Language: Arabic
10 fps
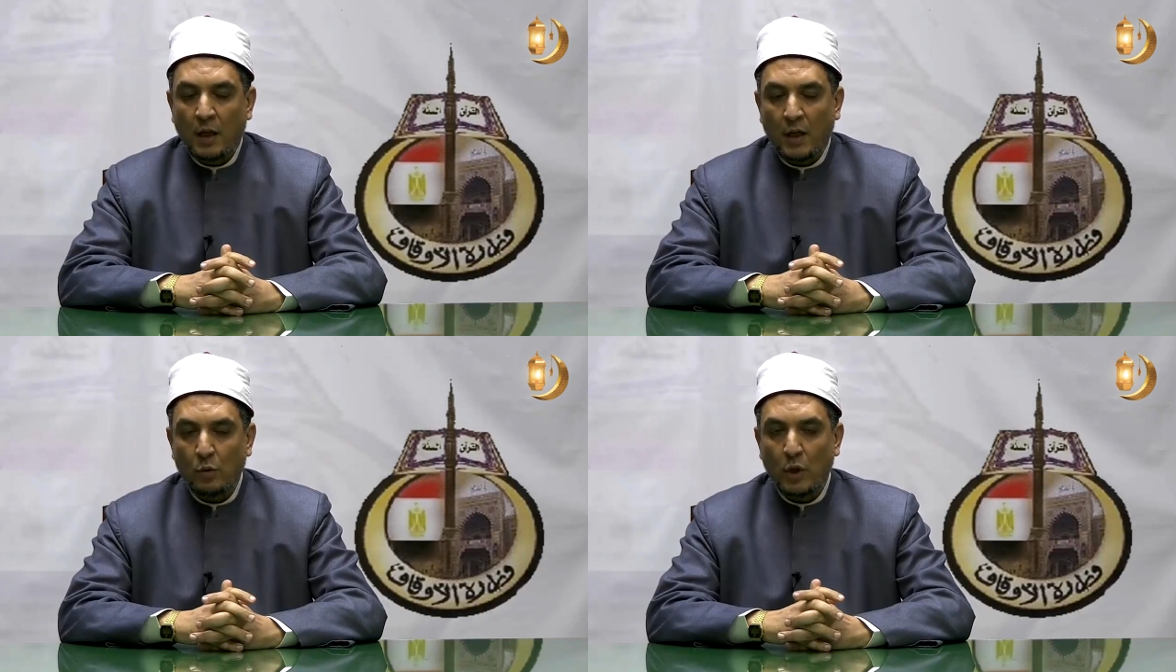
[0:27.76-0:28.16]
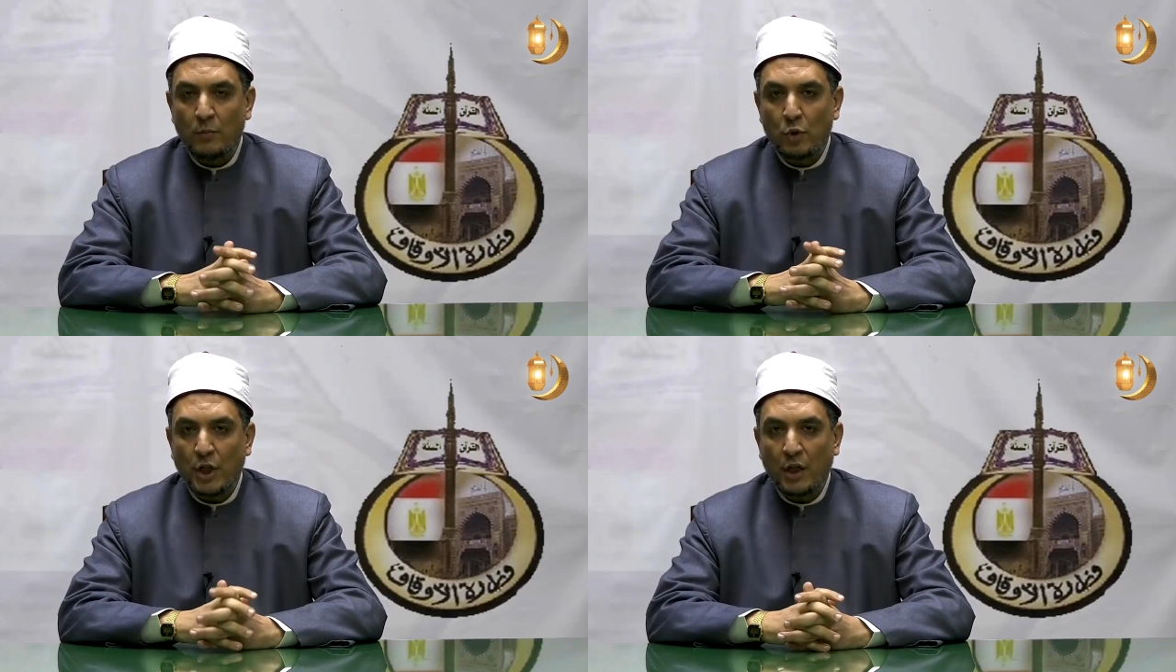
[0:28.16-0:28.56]
ايها
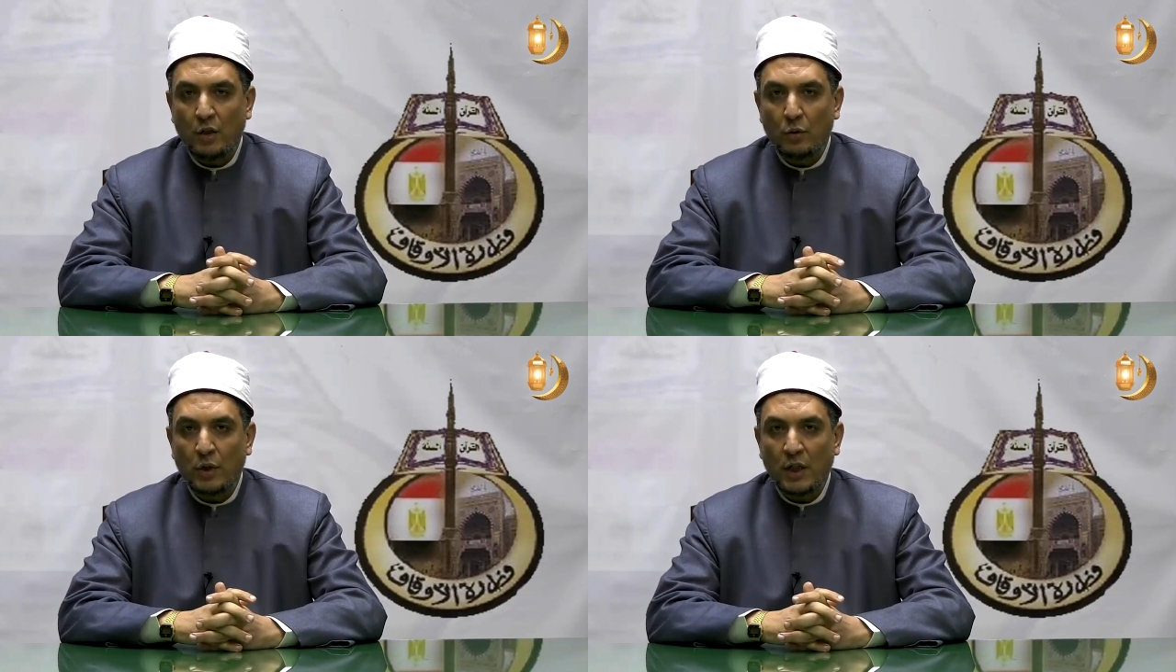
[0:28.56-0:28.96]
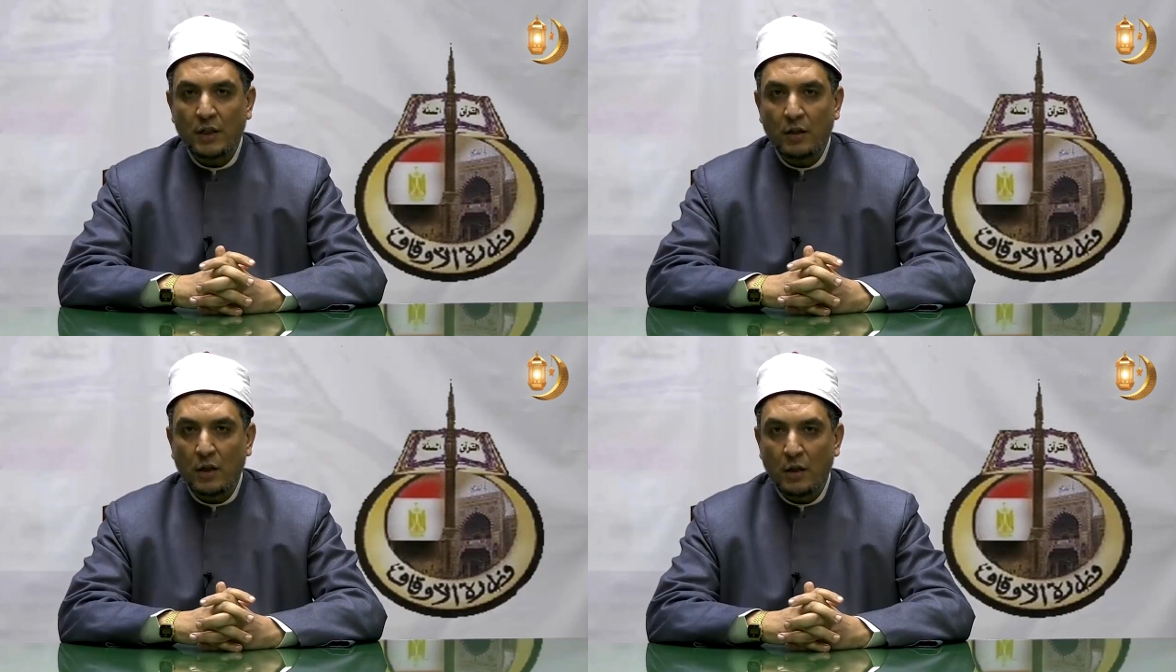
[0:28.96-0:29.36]
المشاهدون
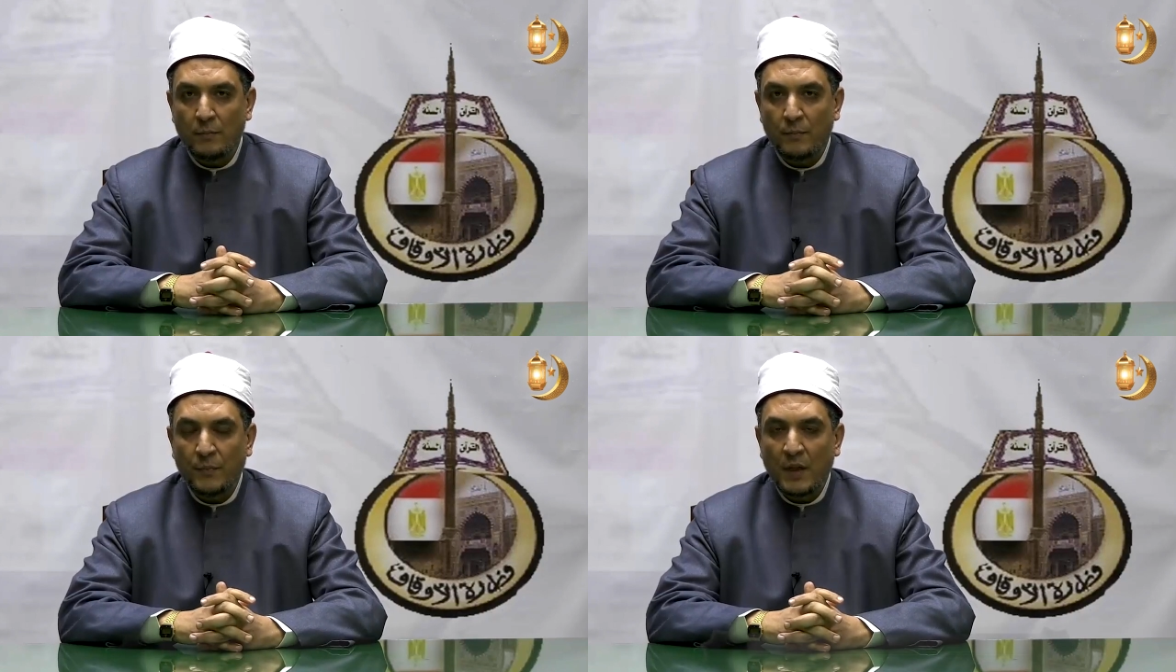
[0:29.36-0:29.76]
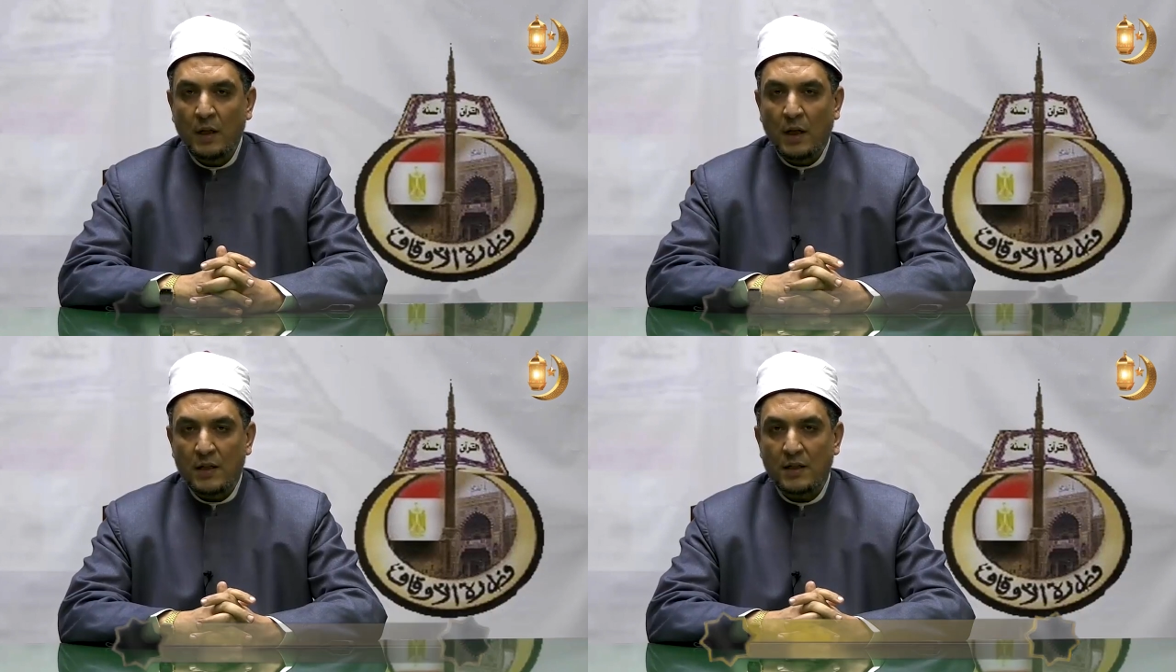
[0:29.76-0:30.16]
الكرام
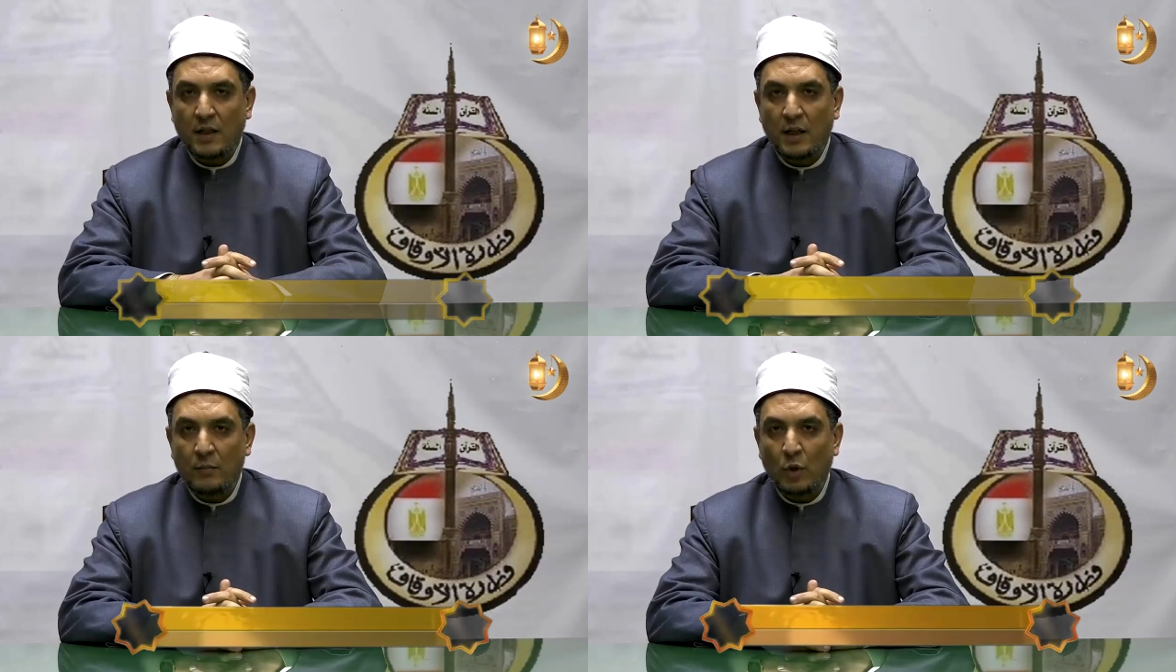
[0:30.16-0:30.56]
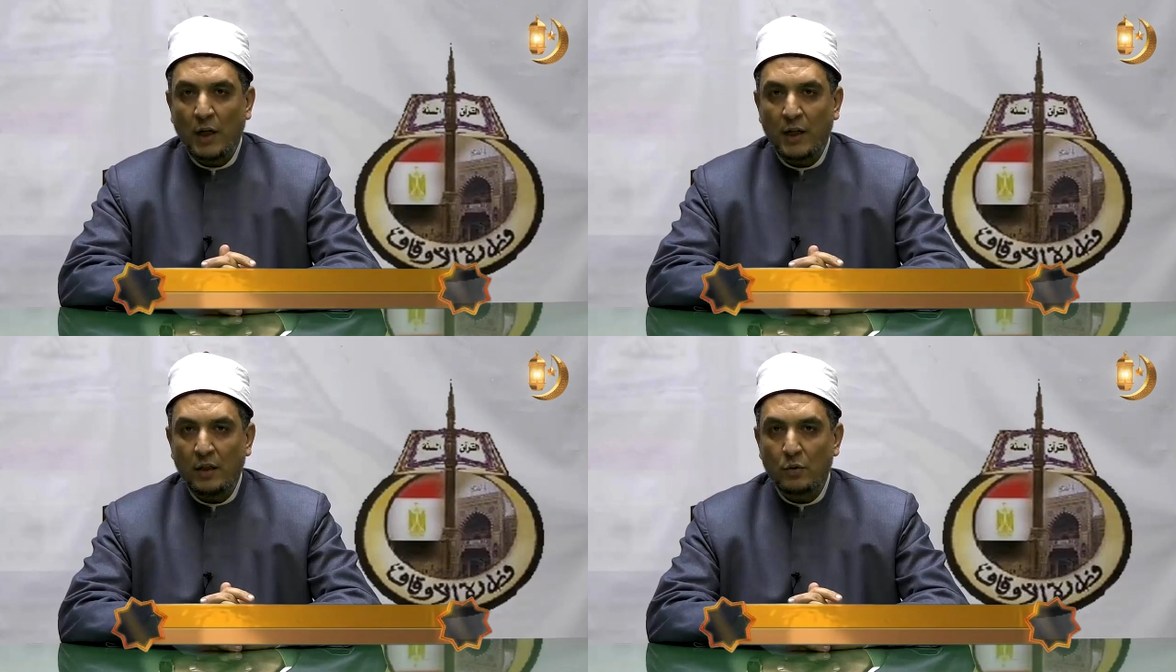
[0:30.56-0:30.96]
السلام
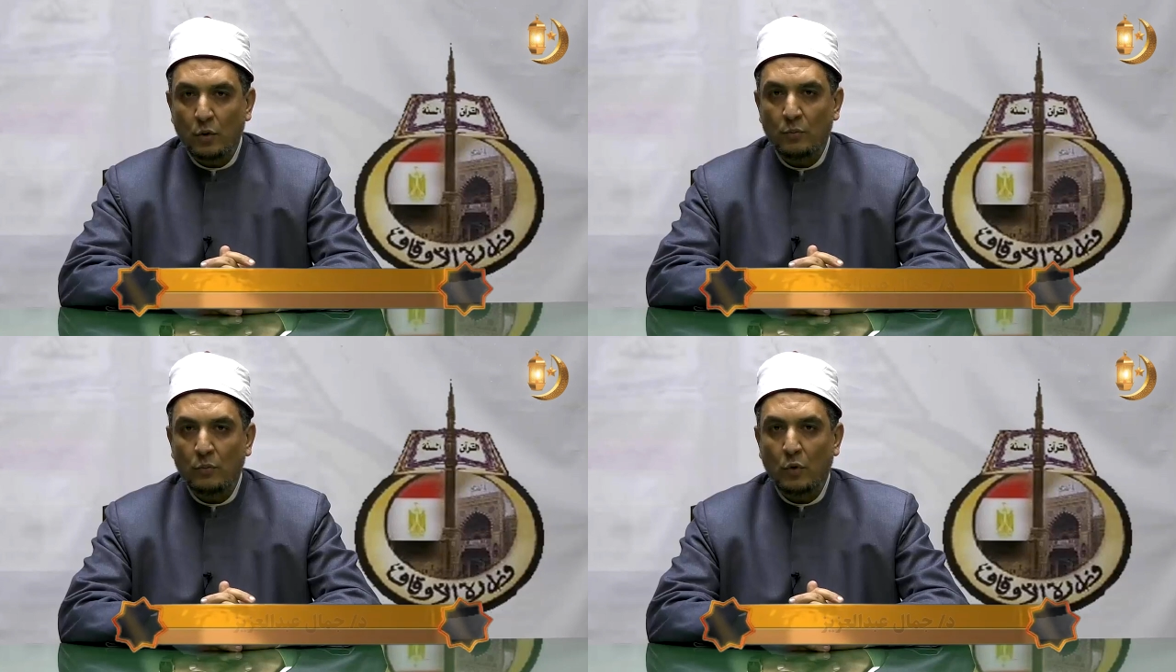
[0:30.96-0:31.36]
عليكم